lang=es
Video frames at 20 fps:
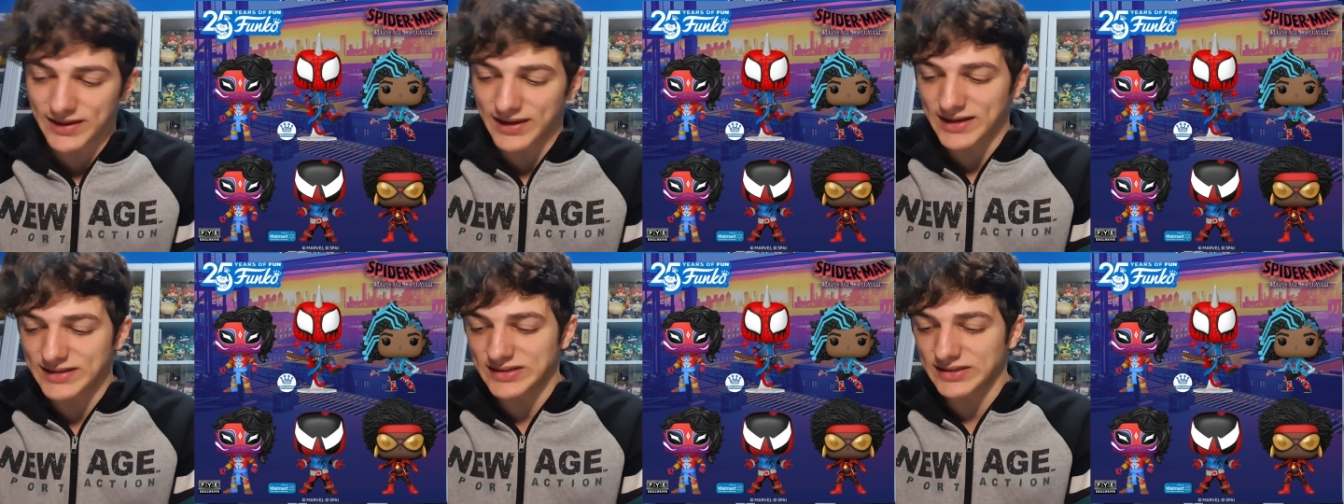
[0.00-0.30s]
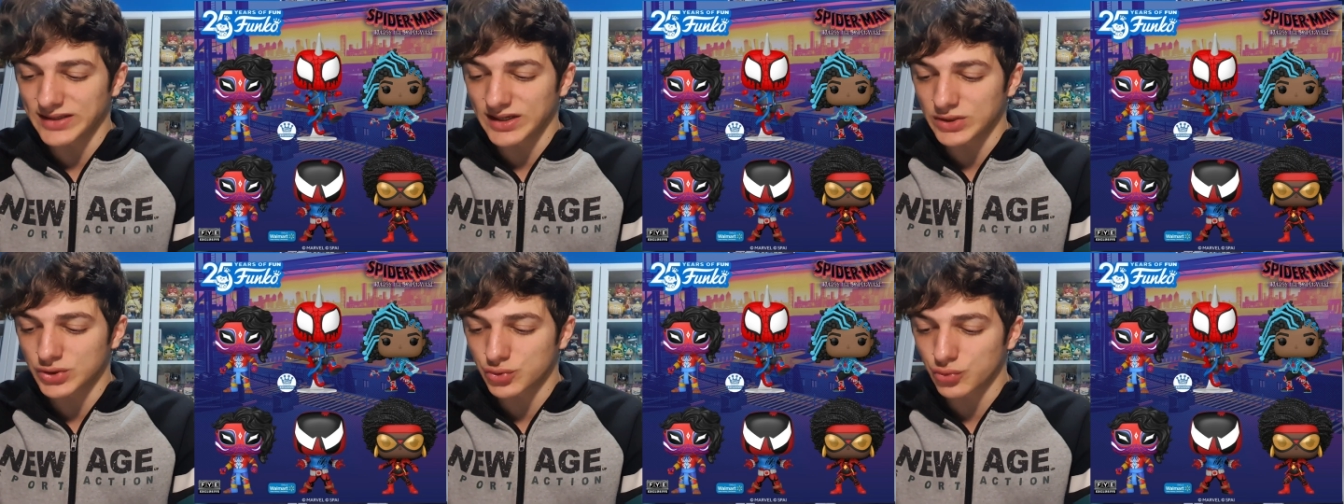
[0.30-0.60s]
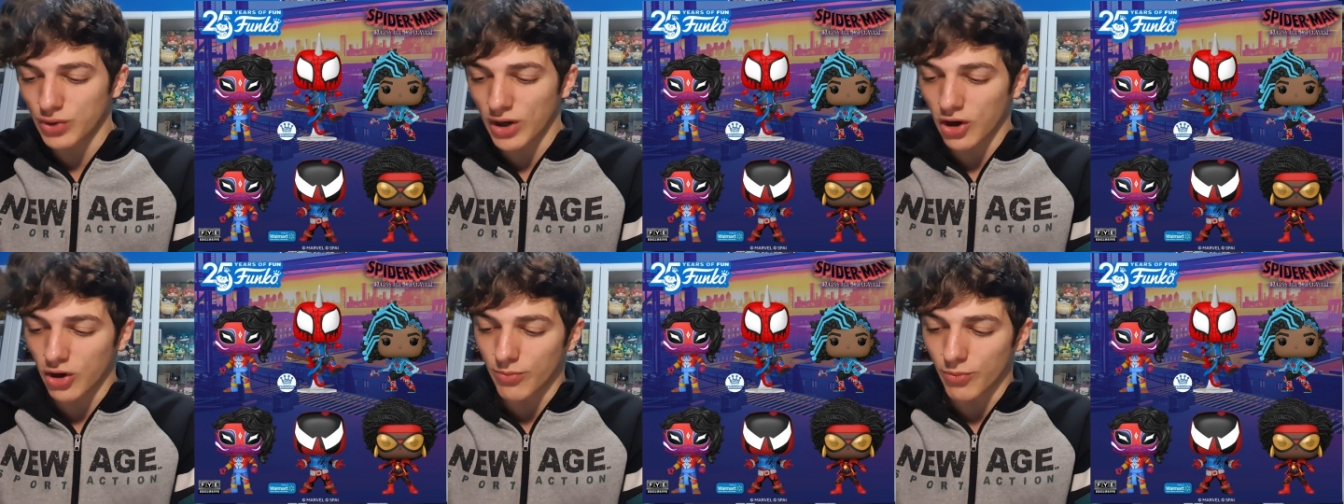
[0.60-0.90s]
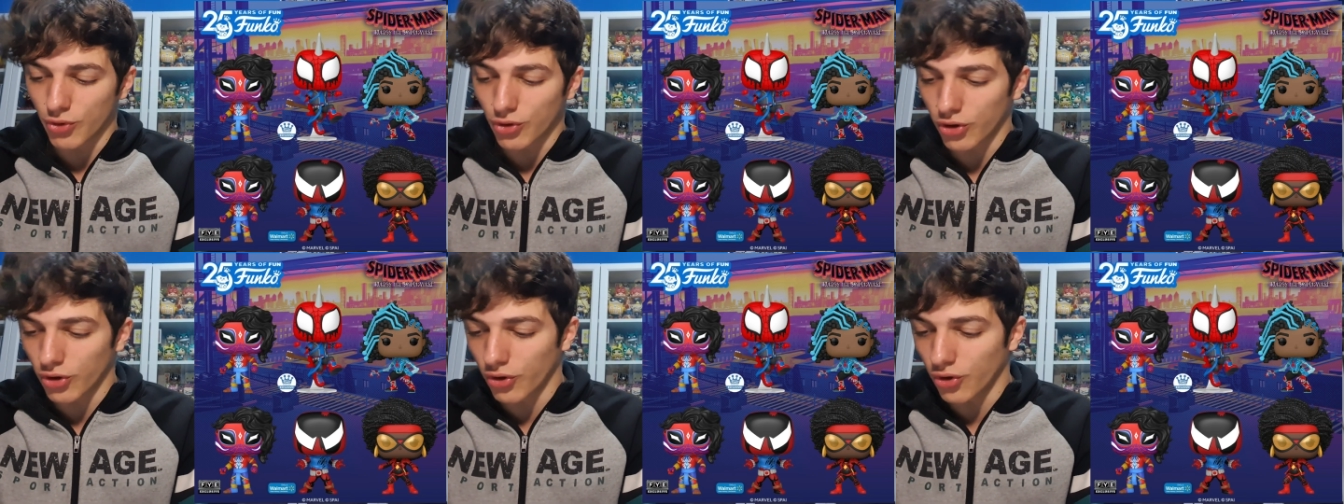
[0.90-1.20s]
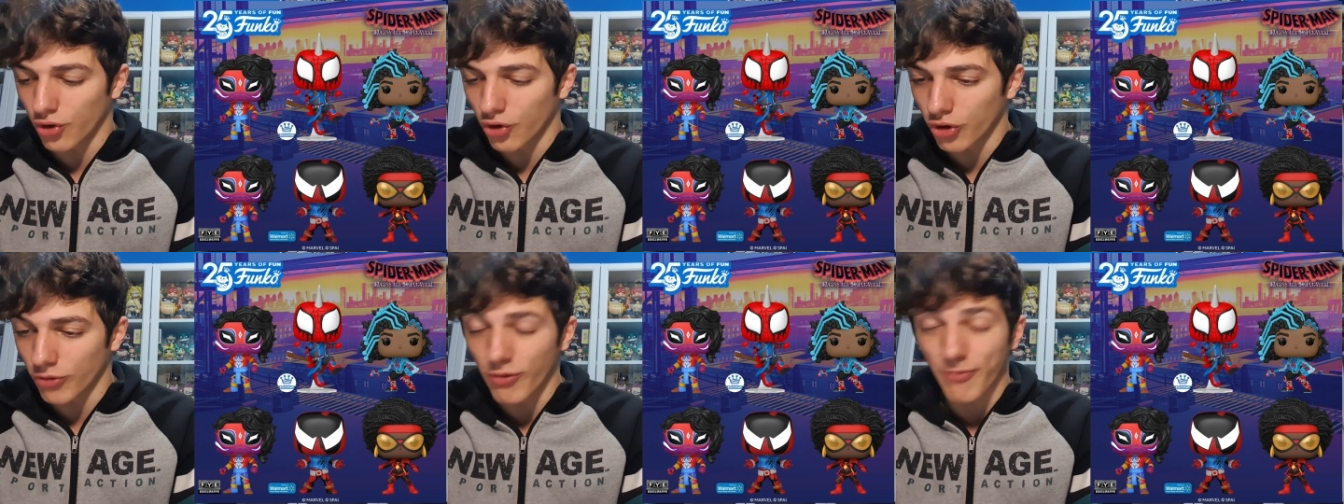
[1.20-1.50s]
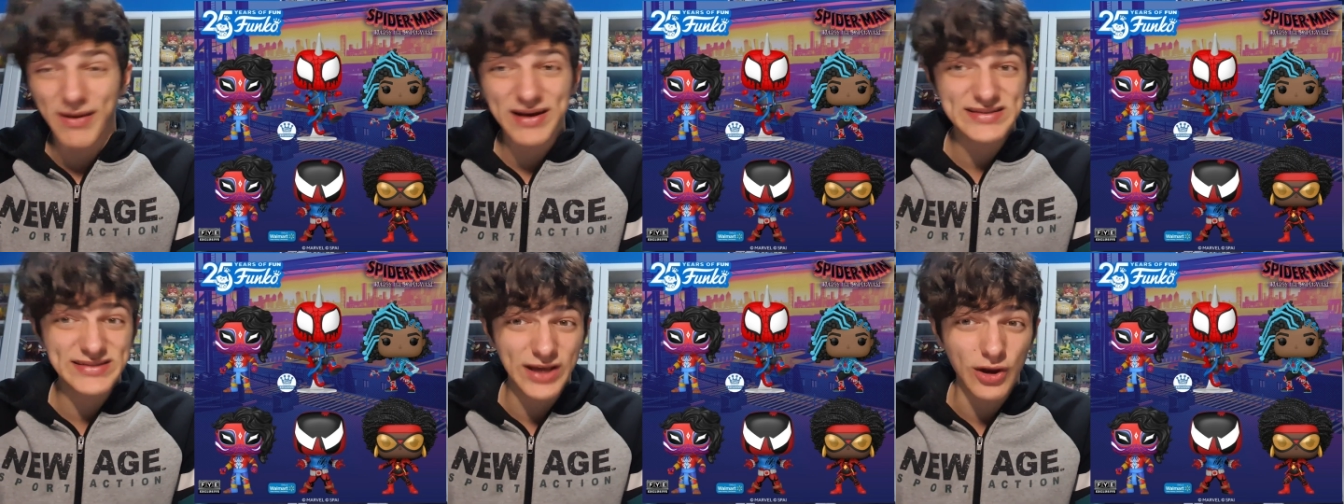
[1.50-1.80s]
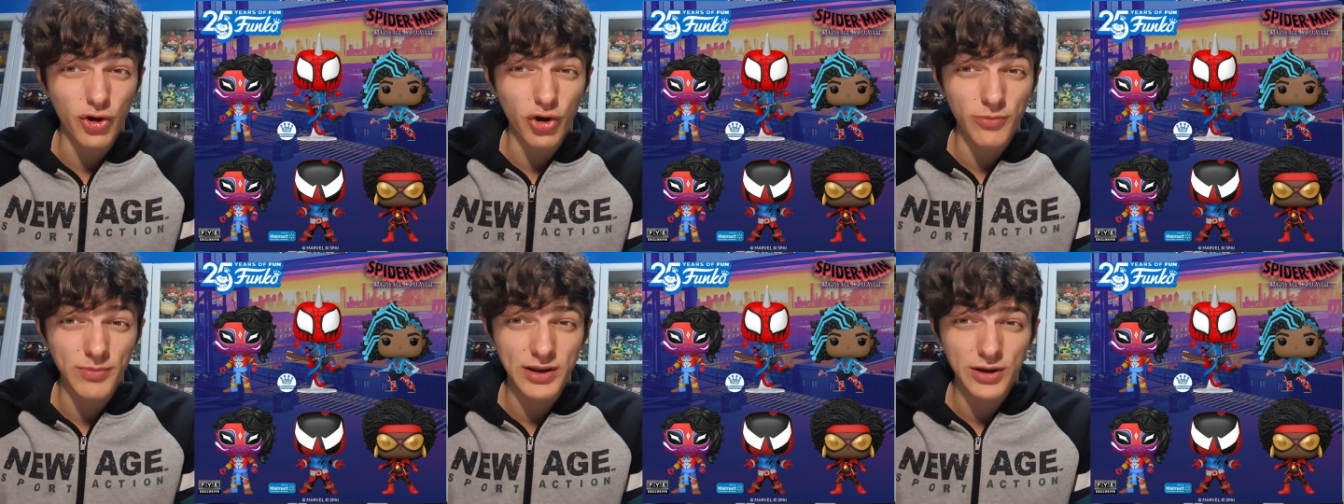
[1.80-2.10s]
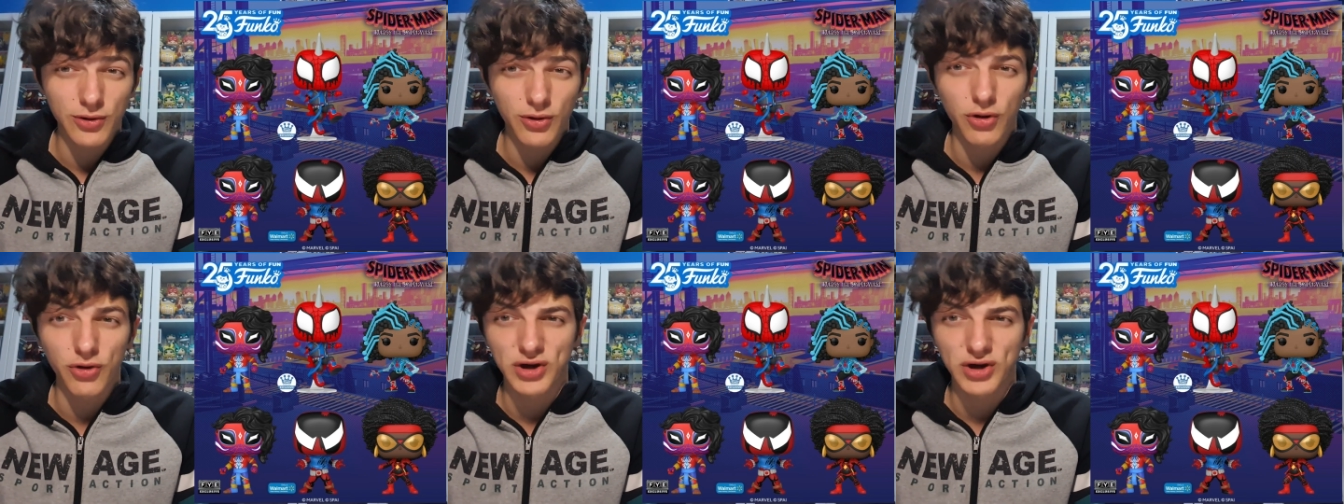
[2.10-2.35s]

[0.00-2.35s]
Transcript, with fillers: tiene así textura como, lo, como más de cómic, ¿no?